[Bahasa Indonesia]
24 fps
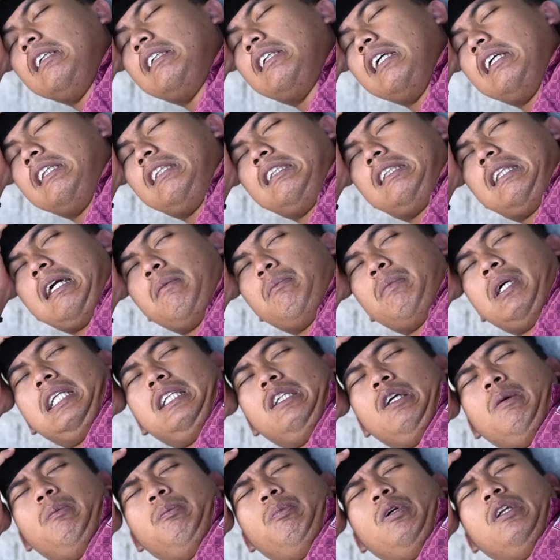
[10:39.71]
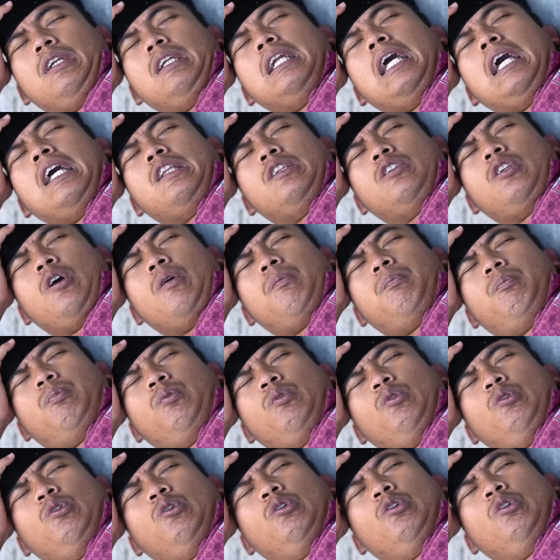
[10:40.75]
ki ditambah nyopon neh
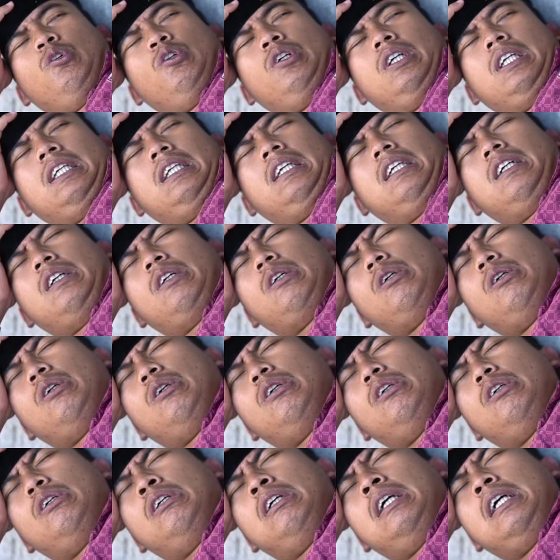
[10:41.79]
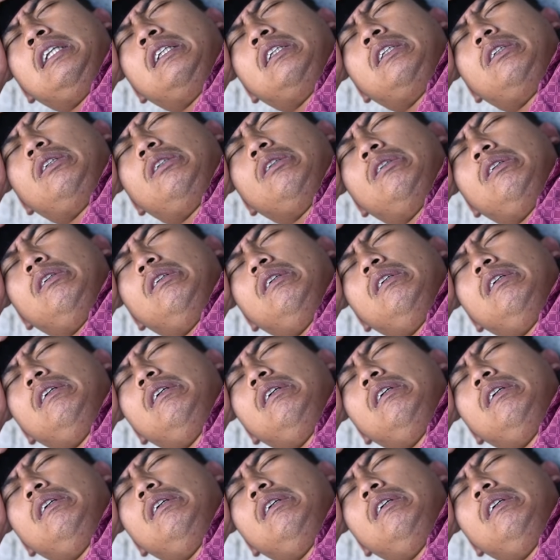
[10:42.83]
topu, iki engko aduh